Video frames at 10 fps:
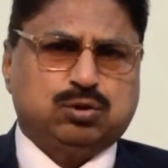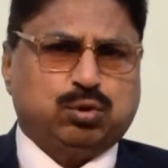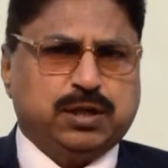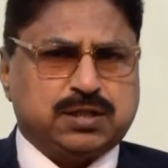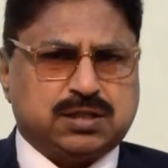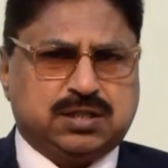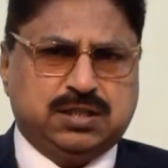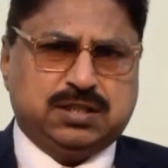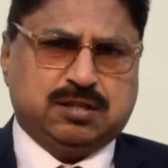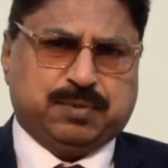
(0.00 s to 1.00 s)
तो एक
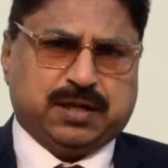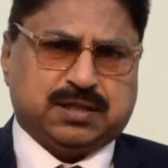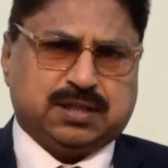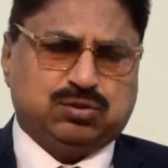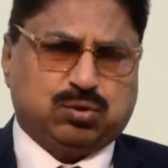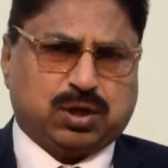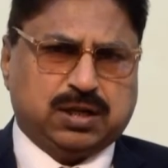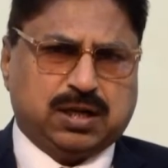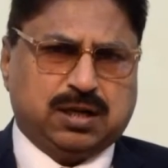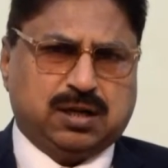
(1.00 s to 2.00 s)
सीधी सी बात है जो
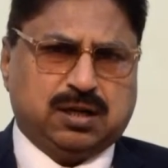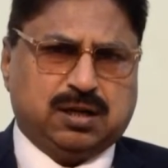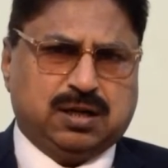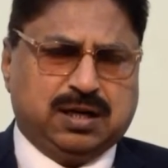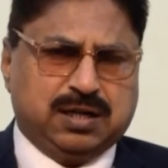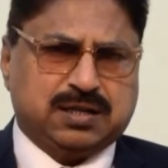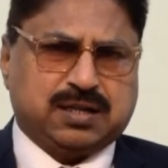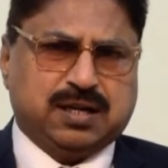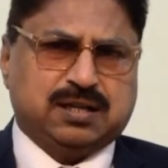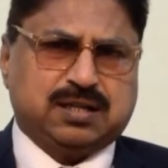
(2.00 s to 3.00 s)
रियल
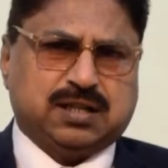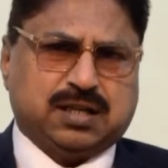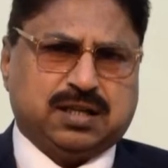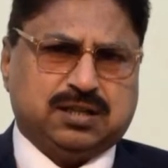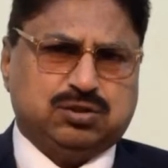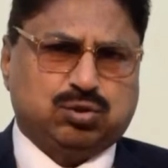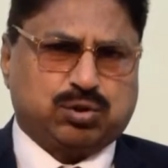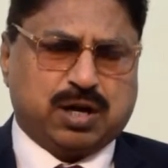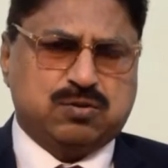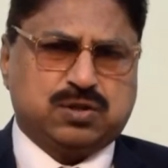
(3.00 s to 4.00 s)
हार्ड रियलिटी है जो
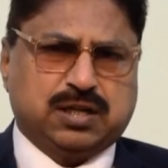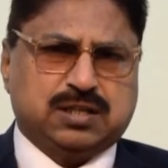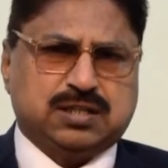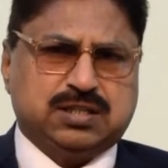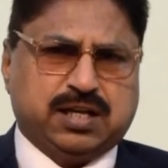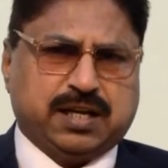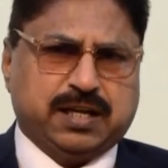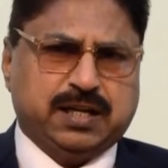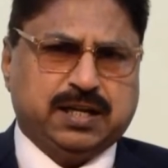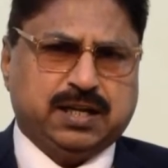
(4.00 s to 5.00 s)
ग्राउंड रियलिटी ये है